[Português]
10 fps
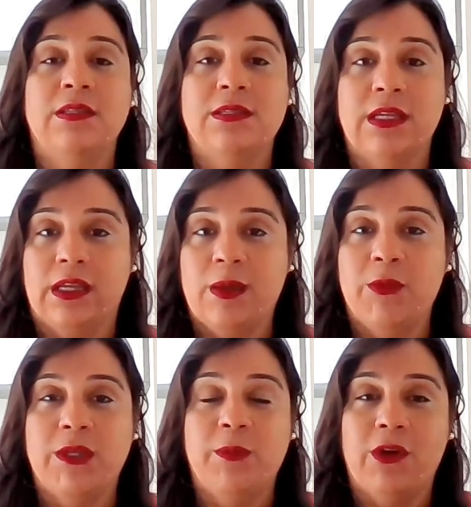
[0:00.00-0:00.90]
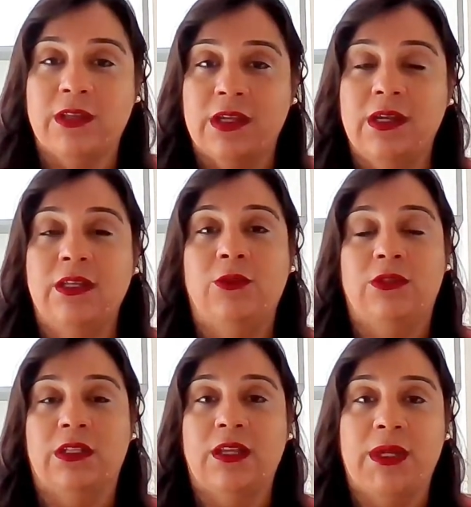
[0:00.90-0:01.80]
dizer que é muito importante o
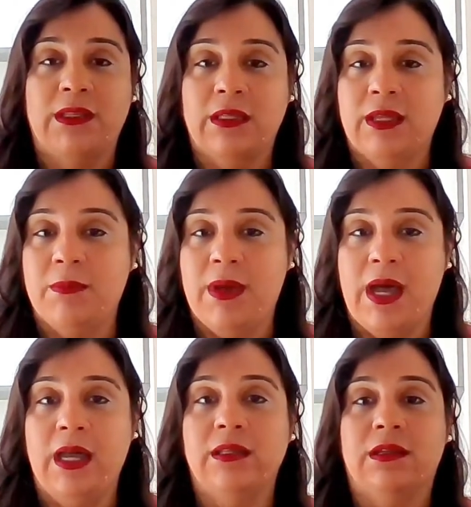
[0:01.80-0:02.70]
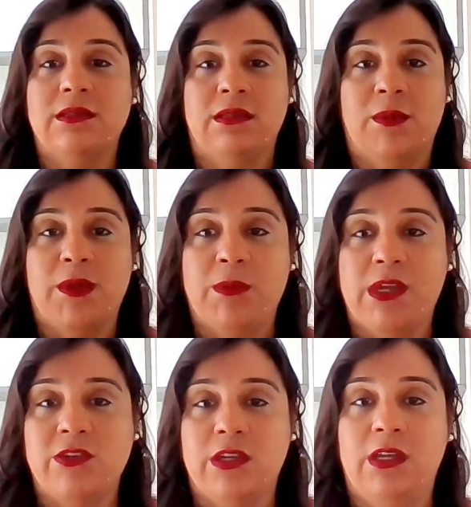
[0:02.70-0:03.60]
tratamento da temática, esse tema
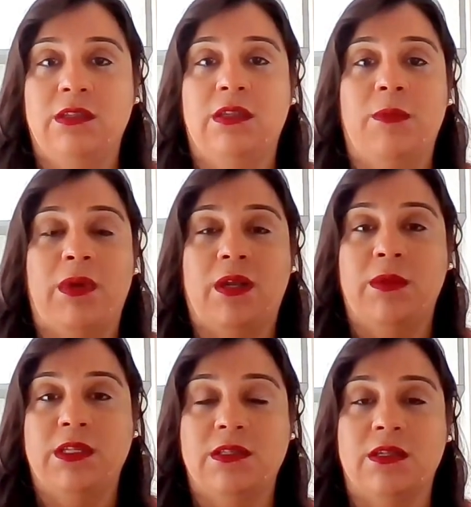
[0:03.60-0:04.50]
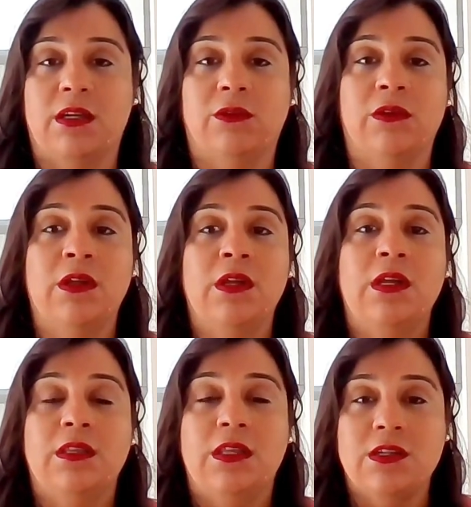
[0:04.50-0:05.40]
emergente, né? Parabenizando
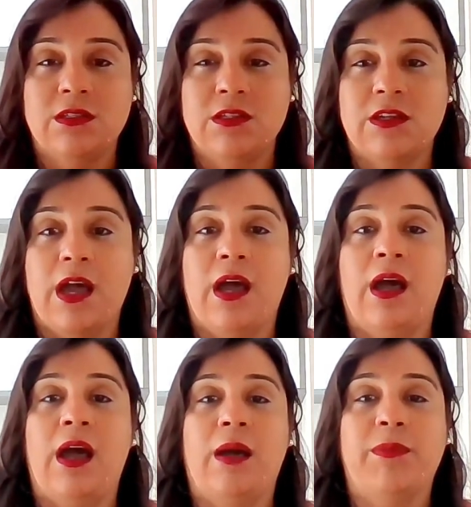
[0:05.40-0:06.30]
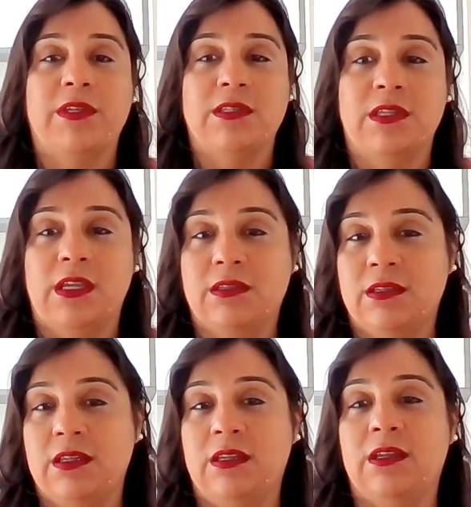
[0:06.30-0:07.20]
desde já a
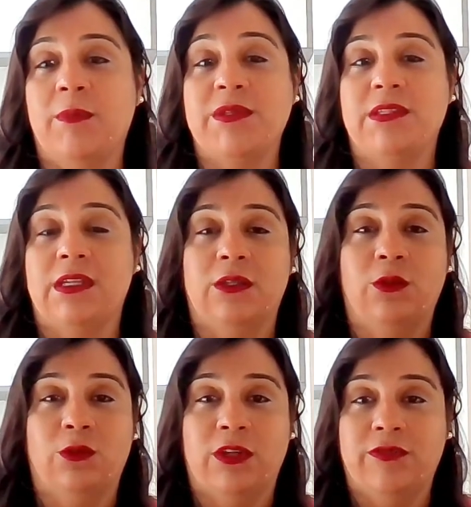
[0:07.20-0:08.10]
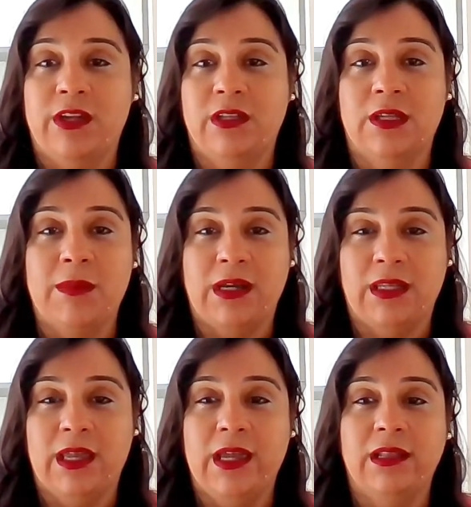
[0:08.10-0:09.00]
presidente, a presidenta a doutora Fernanda
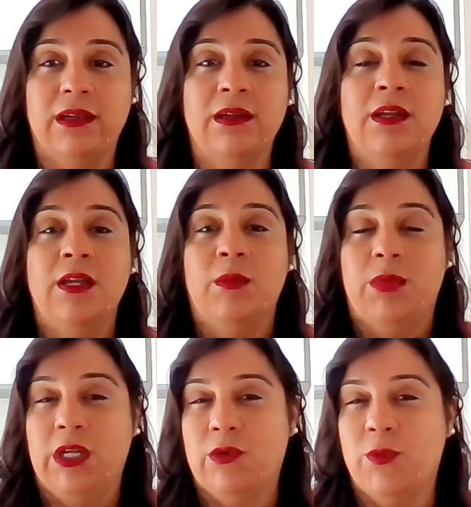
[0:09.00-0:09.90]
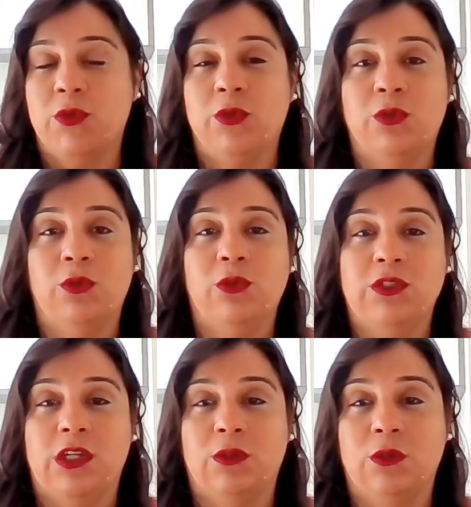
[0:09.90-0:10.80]
Marinella, bem como o doutor
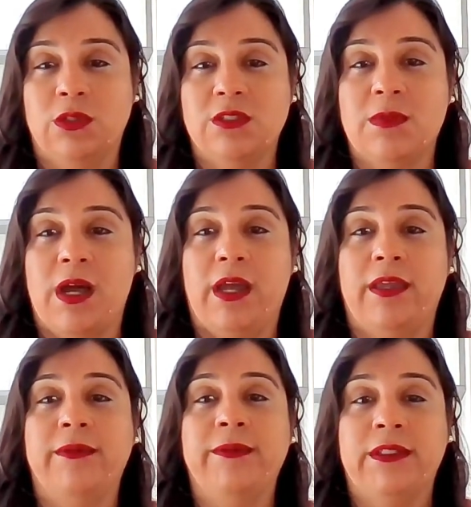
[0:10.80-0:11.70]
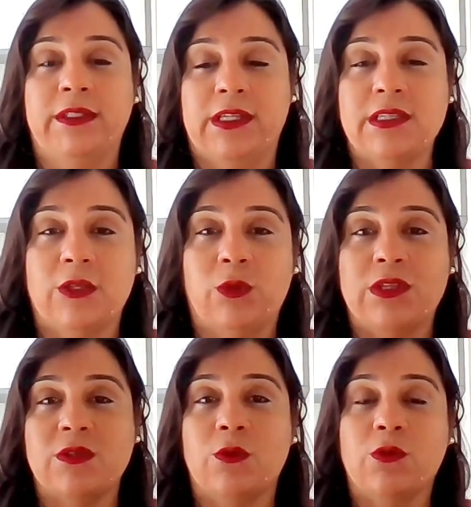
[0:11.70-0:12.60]
Luciano Nunes Maia, nessa
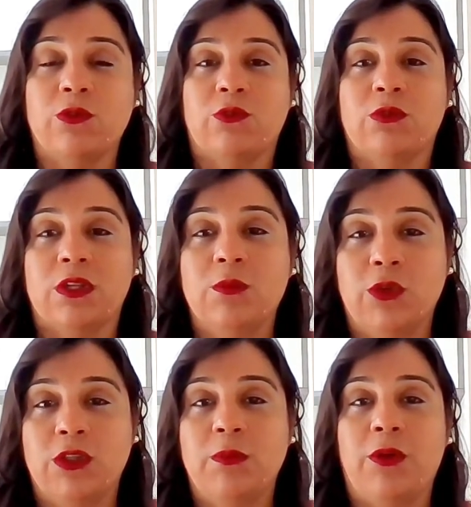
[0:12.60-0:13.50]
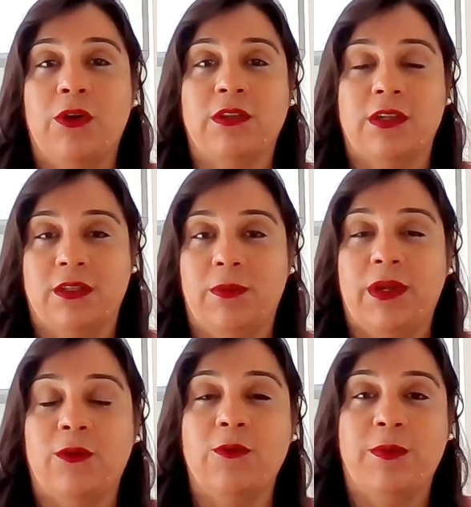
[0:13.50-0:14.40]
atuação conjunta muito importante
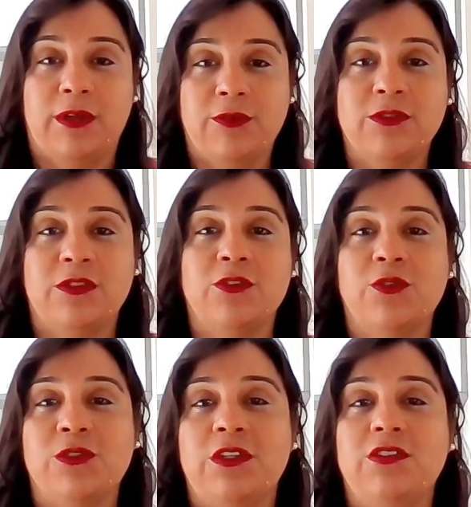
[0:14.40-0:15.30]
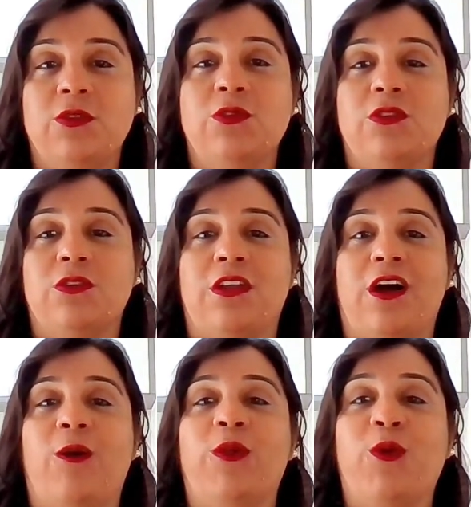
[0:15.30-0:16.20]
para cumprir a função
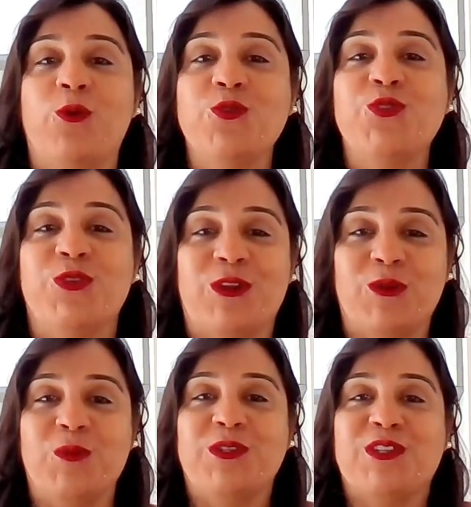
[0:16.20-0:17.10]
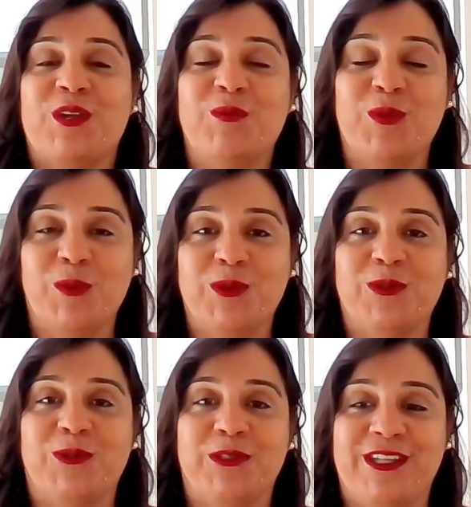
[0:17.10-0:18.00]
institucional e constitucional do Ministério Público,
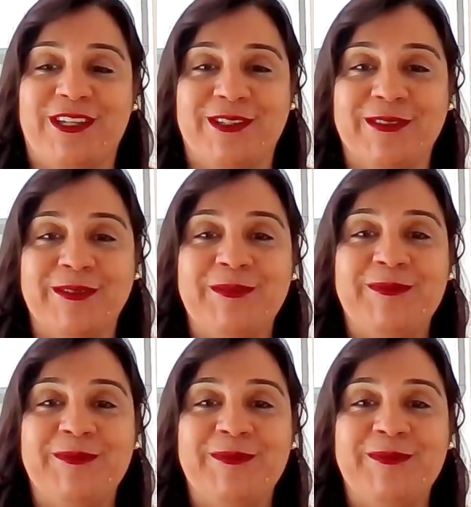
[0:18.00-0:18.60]
doutor Diego.